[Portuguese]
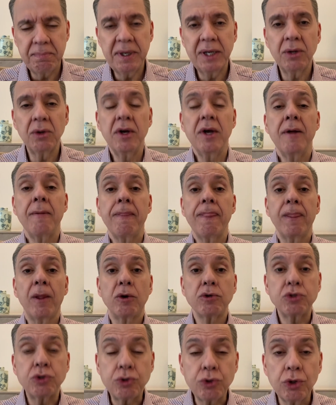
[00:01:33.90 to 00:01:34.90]
Pero
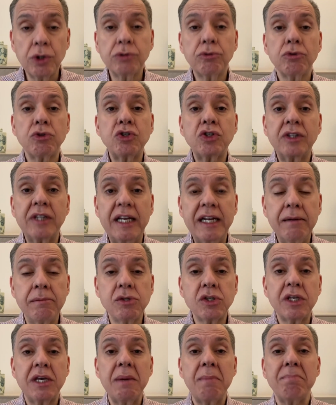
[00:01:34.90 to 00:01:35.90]
nós outros
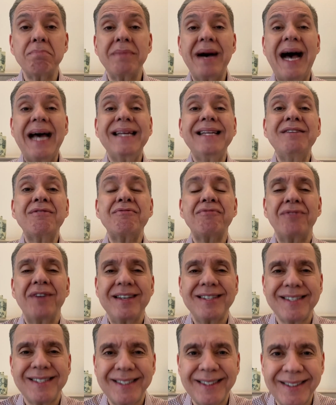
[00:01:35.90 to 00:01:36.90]
teremos que
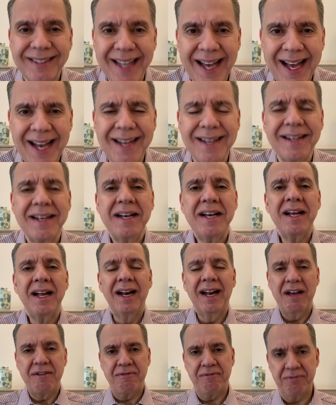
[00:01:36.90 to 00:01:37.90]
manifestar
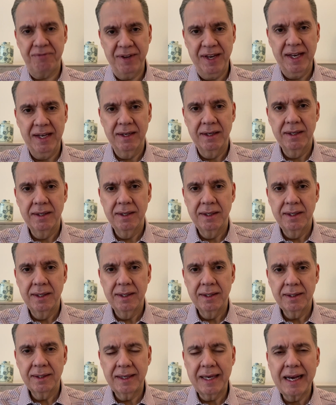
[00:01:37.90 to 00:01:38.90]
a fé,
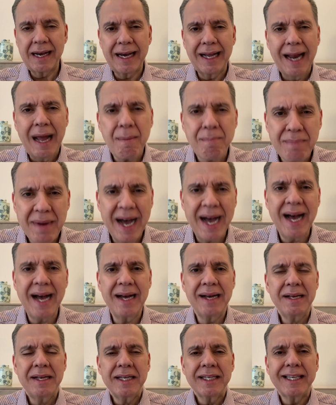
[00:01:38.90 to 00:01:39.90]
que
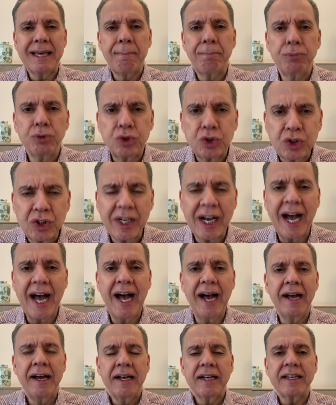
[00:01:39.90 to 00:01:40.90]
clamar, que
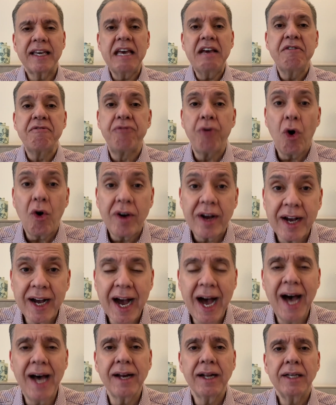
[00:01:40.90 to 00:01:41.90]
buscar, que
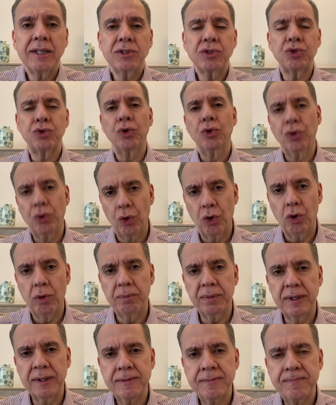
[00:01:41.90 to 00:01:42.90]
invocar seu
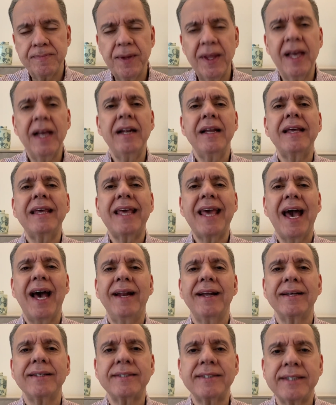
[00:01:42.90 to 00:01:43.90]
nome. Ele
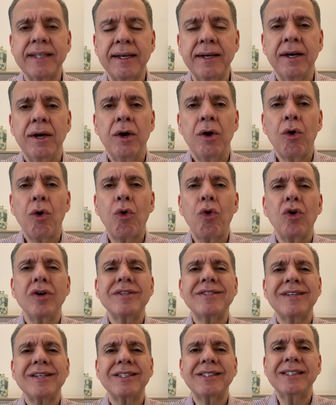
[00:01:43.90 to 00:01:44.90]
quer ser
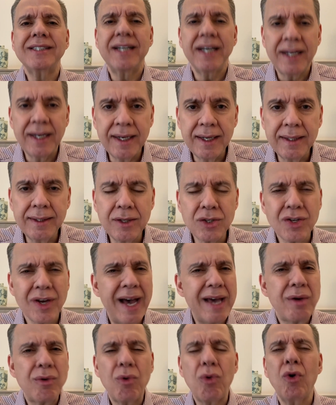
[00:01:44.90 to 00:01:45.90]
coisas grandes,
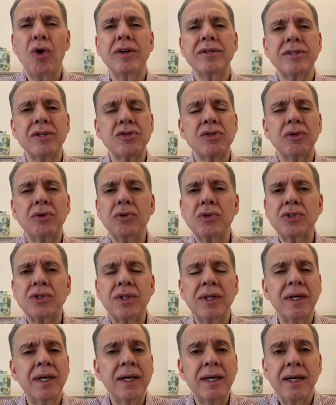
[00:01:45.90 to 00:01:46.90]
há coisas que
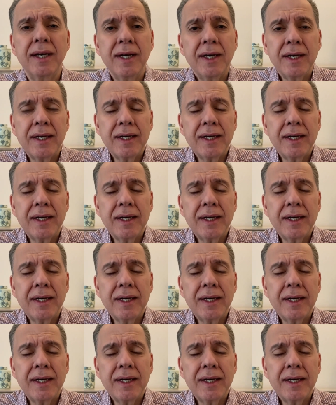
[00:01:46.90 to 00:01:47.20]
você